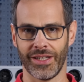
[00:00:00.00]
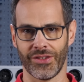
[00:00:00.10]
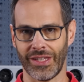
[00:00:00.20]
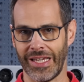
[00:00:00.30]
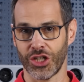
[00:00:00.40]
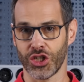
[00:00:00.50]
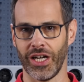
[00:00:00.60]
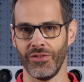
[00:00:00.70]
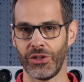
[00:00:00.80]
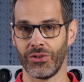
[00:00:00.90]
dass kritische
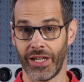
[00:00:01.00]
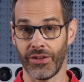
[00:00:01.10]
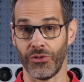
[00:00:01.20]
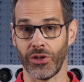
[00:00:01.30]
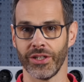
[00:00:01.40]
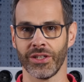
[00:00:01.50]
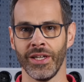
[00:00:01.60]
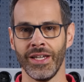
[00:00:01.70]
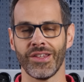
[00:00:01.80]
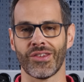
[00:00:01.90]
Anwendungen halt wirklich
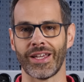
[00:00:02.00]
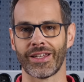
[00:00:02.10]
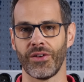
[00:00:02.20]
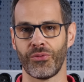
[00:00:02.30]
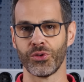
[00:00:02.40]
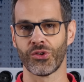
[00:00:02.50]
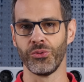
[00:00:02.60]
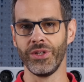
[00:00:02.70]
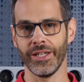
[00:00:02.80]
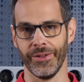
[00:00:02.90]
zeitnah
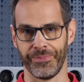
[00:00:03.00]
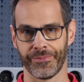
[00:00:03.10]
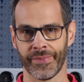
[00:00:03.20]
funktionieren.